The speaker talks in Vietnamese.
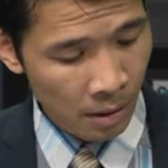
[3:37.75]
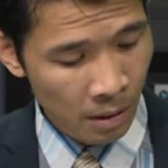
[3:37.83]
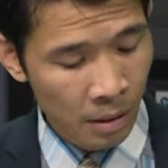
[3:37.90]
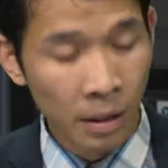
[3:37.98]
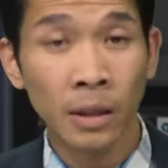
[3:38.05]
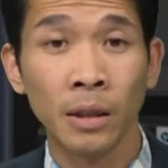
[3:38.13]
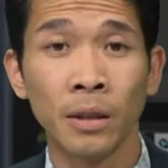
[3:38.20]

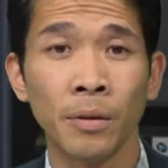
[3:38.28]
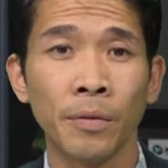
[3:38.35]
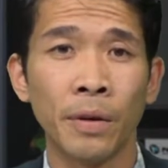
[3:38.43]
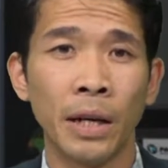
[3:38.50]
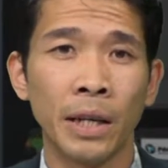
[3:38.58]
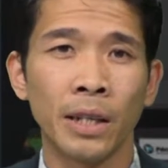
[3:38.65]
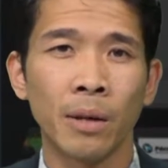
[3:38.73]
Kính thưa quý
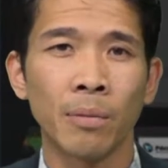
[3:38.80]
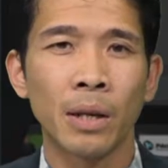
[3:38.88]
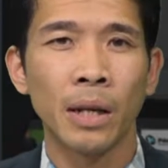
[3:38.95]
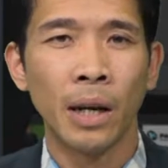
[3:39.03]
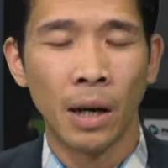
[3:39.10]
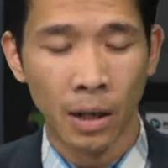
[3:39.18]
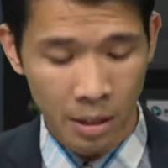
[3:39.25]
vị, trong khi
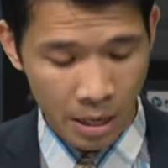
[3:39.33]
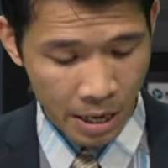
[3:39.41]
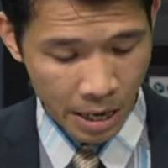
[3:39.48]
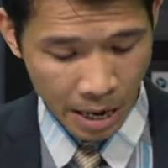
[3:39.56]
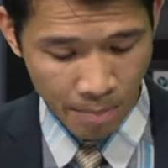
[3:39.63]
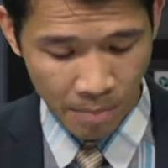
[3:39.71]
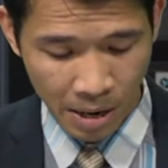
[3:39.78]
đó thì
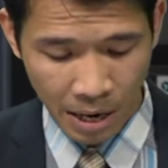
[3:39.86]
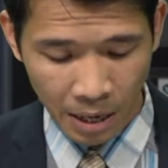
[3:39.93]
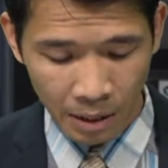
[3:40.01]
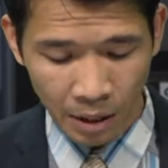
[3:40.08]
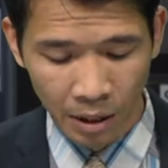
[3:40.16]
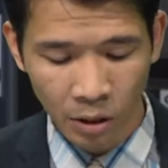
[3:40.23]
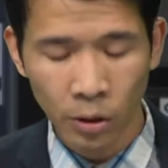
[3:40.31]
Nam Hàn
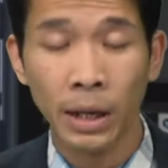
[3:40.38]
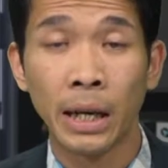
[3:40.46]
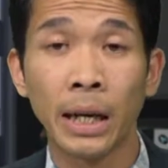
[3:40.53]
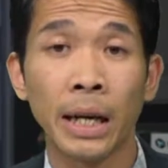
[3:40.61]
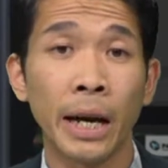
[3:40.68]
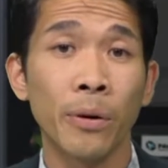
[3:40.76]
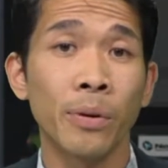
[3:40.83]
tính
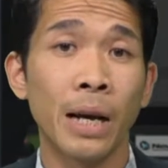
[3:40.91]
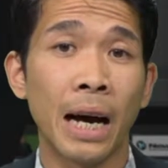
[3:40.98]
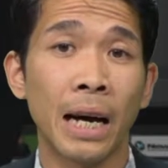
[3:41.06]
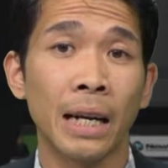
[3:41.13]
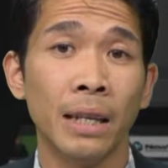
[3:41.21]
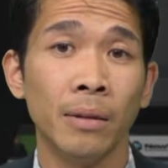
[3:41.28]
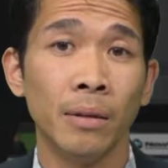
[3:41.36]
chuyện kéo
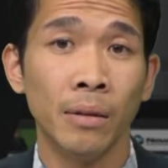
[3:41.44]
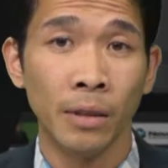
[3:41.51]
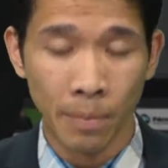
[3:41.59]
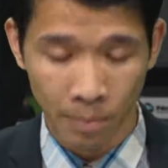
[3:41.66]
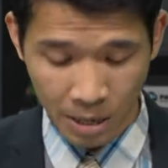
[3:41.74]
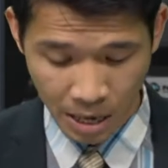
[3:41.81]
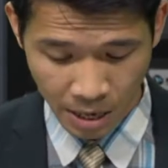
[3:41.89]
dài
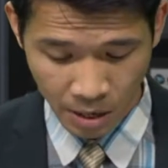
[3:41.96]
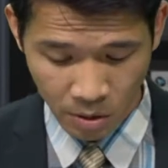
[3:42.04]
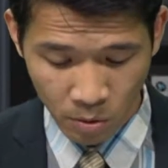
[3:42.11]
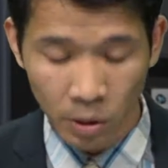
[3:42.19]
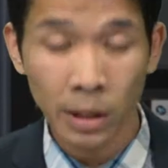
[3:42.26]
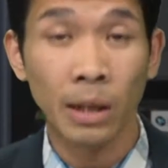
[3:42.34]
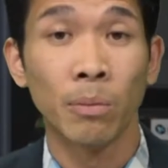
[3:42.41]
nhiệm kỳ
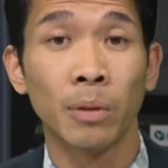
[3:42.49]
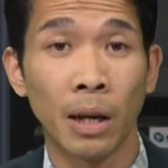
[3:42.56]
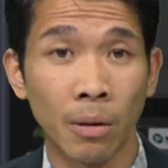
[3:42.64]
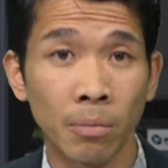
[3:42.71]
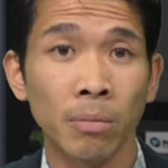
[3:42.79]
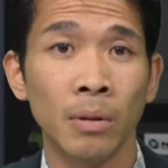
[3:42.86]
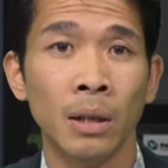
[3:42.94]
của Tổng thống.